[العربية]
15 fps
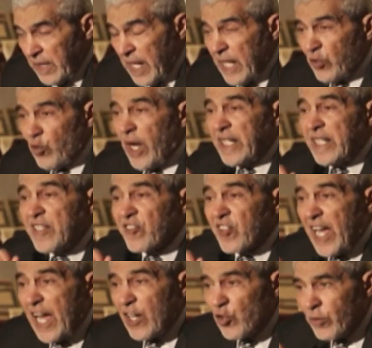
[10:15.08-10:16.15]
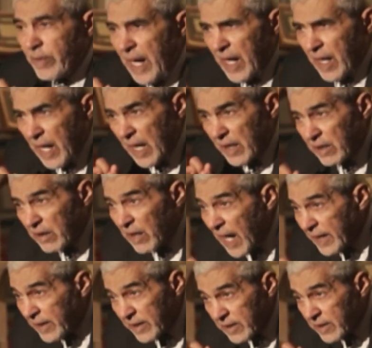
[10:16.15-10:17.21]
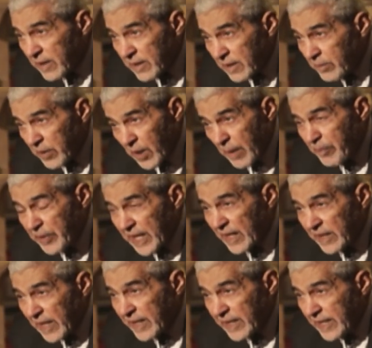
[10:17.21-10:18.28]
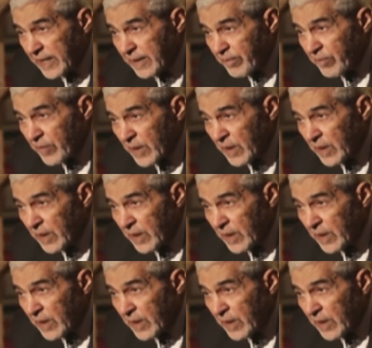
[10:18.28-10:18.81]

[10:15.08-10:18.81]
يا ايها الانسان ما غرك بربك الكريم